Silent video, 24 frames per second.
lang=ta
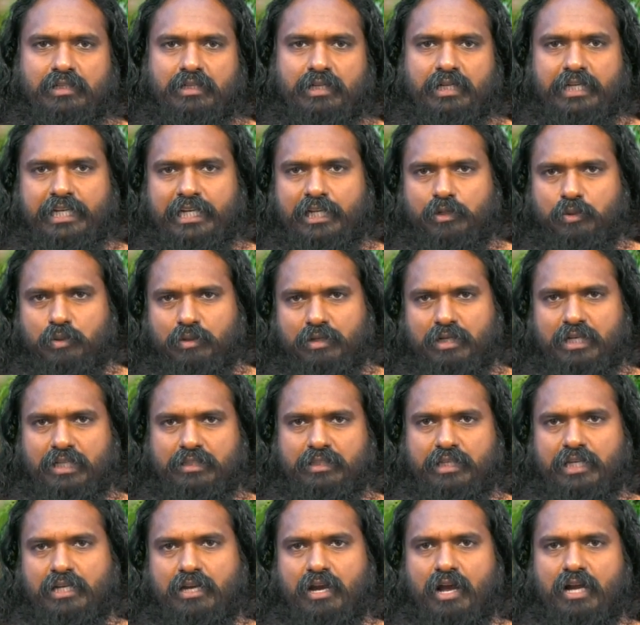இனி நீ
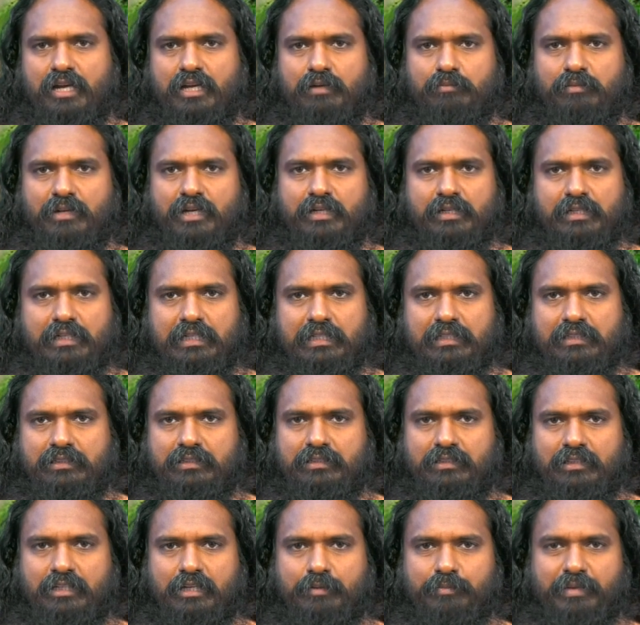துக்கத்தை காண மாட்டேன்
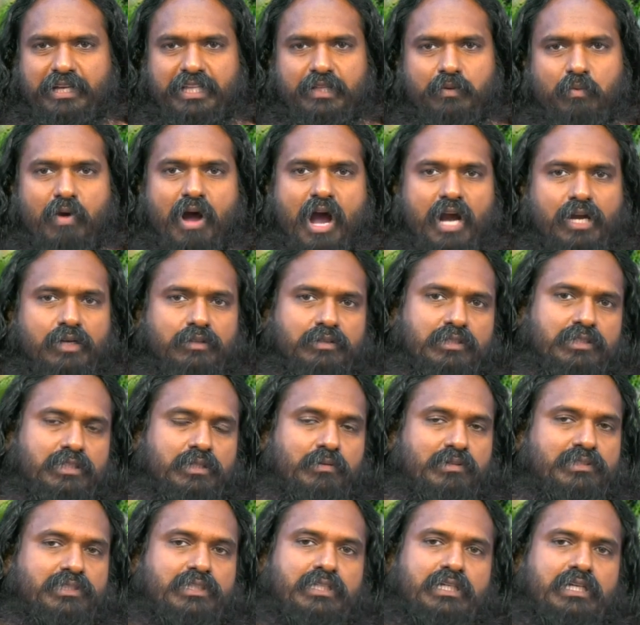இப்படி இந்த வாக்கு
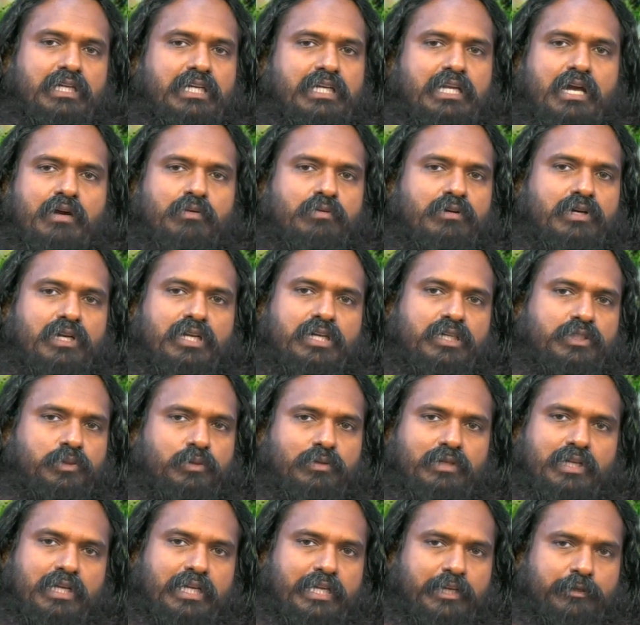தத்துவ வசனங்களை நான் உங்களுக்கு
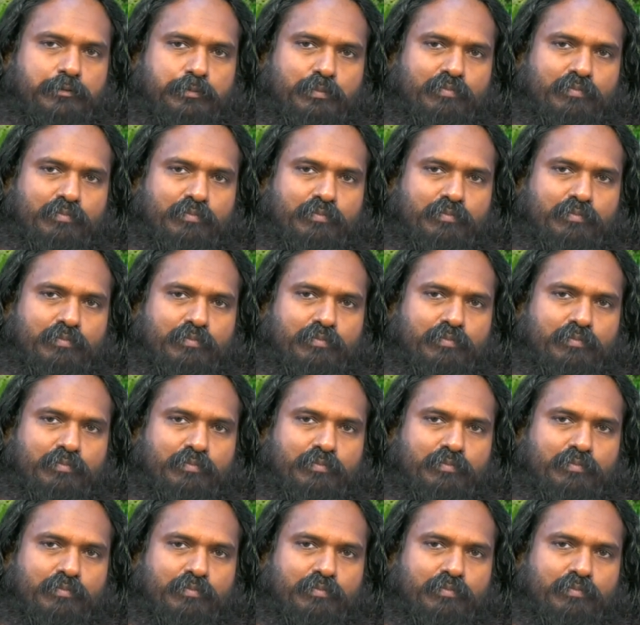சொல்லலை